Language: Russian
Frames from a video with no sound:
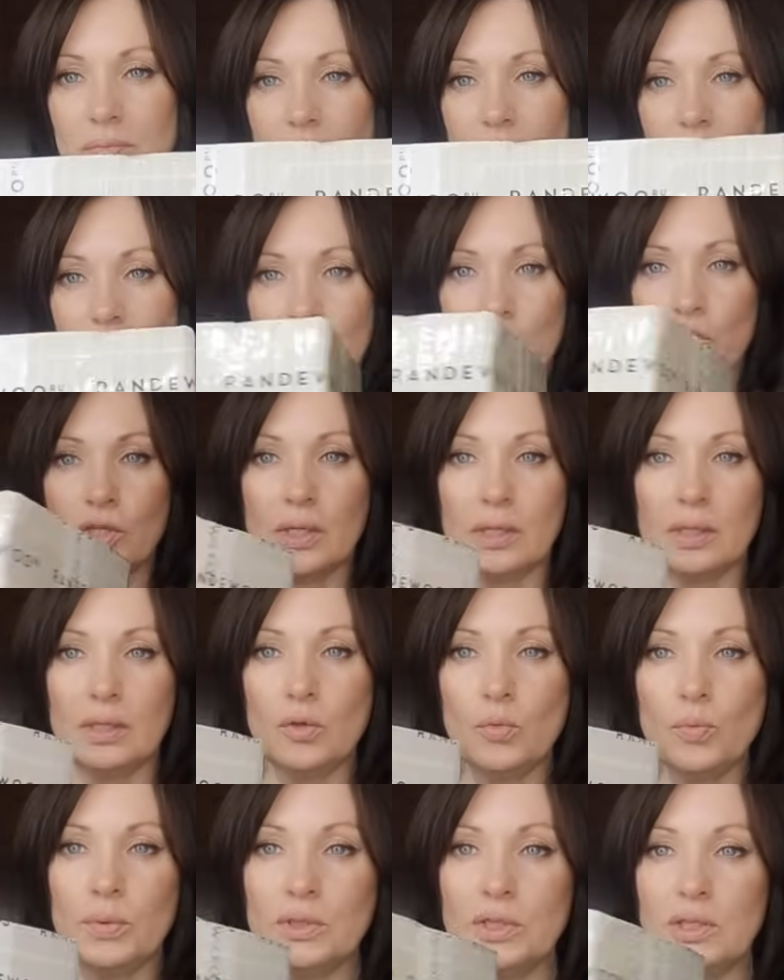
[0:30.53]
Большая
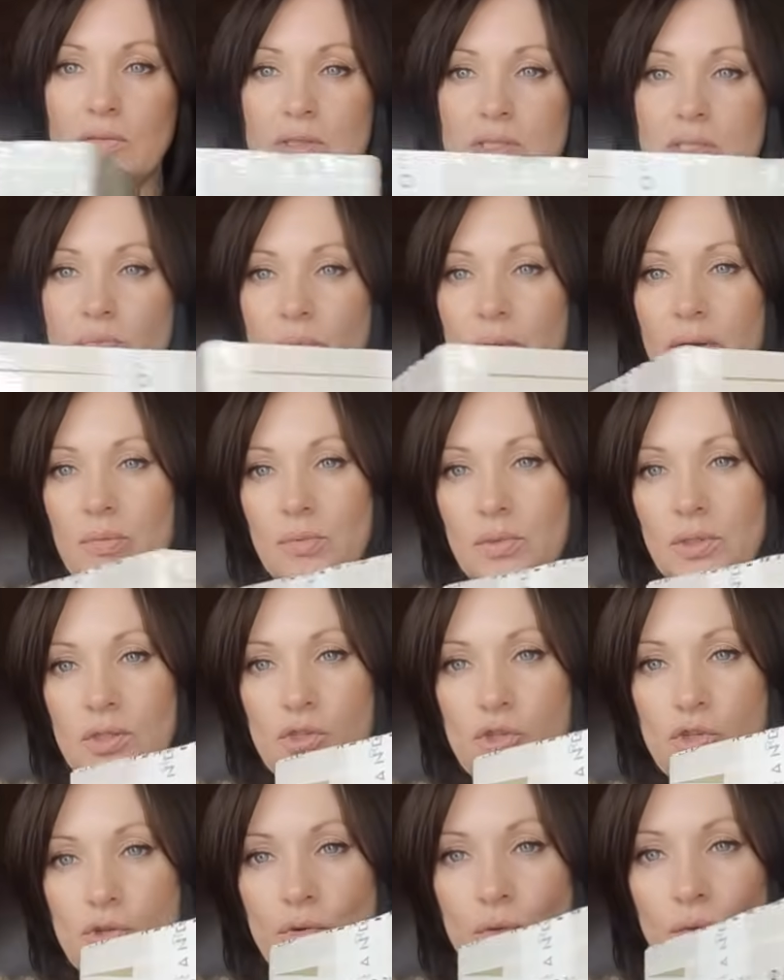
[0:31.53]
коробка. Давайте прямо
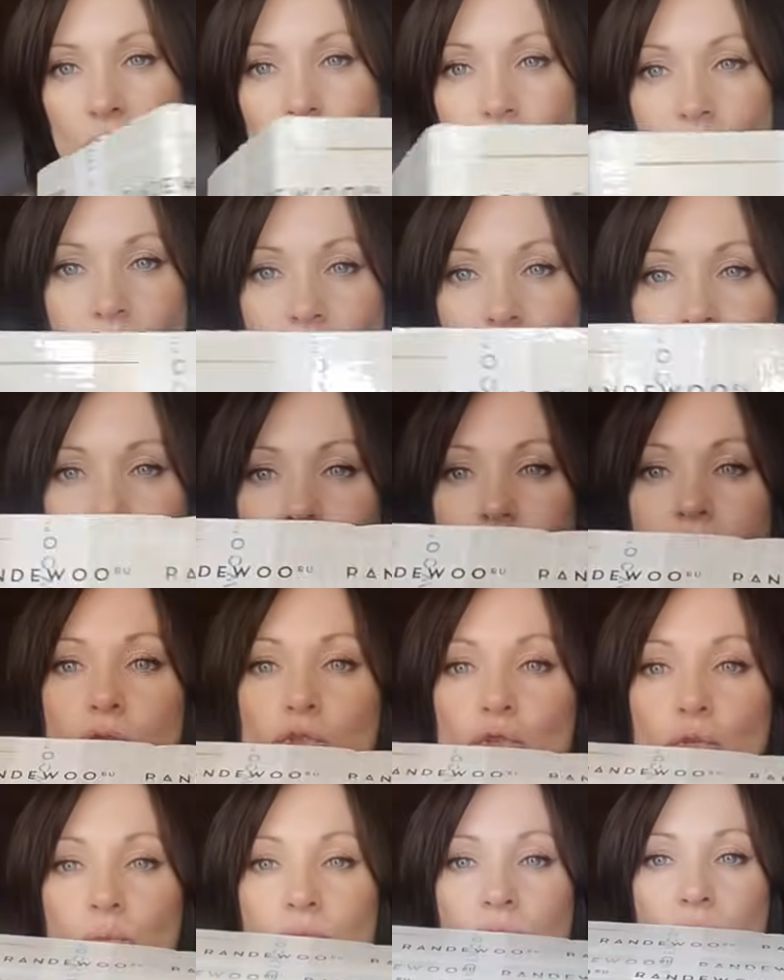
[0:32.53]
начнем, да,
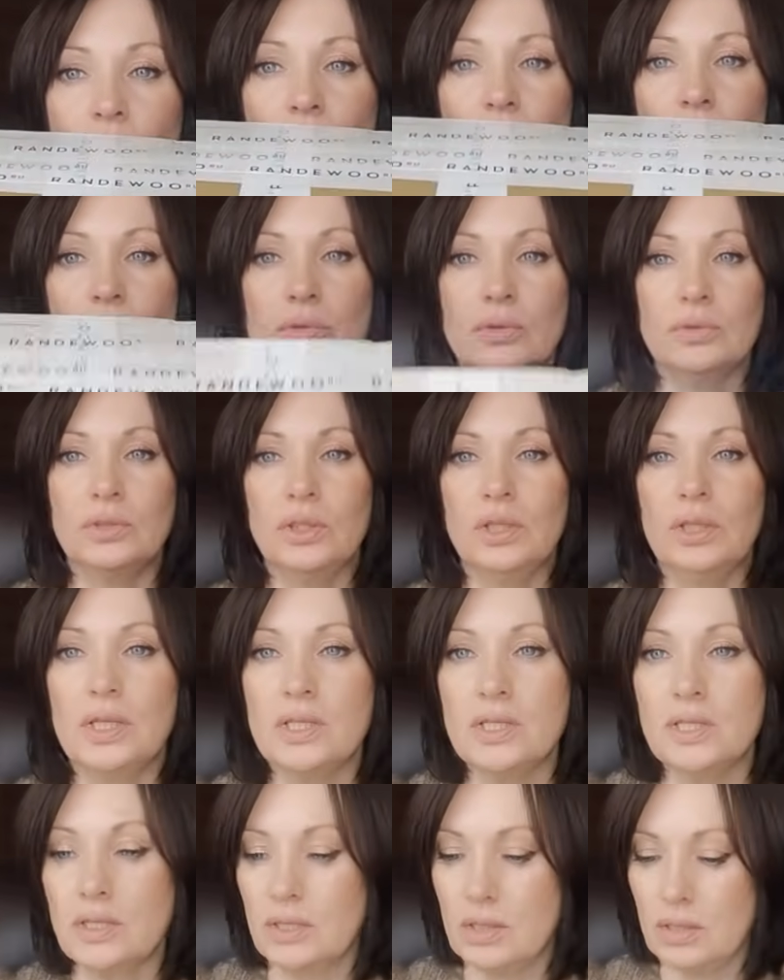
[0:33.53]
чтобы вот не
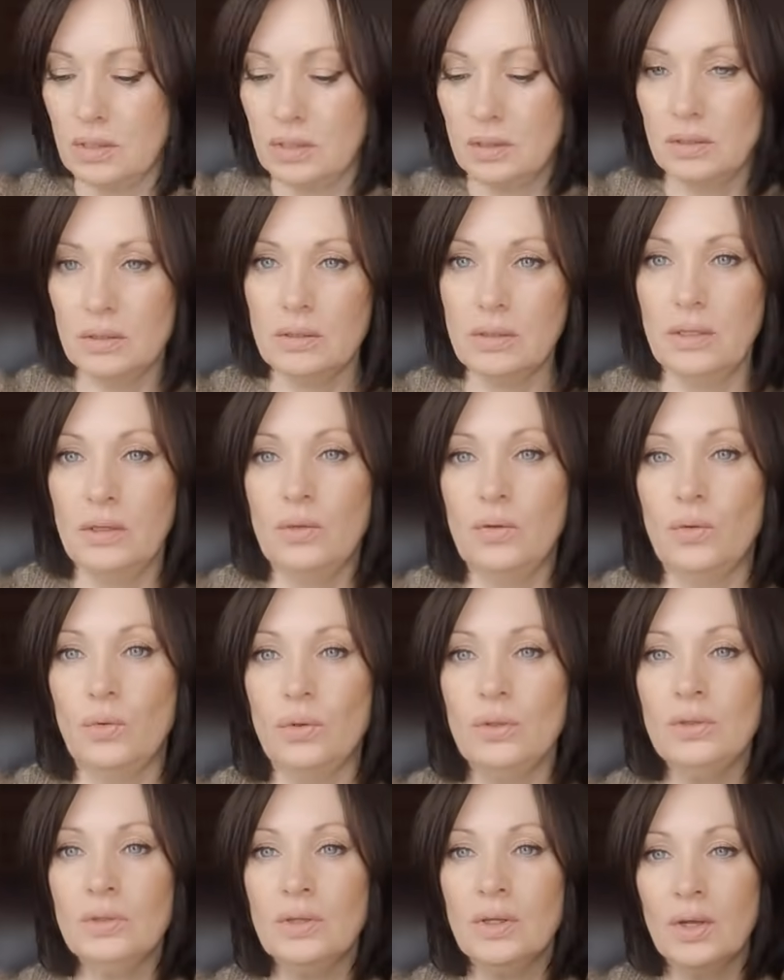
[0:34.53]
ходить далеко.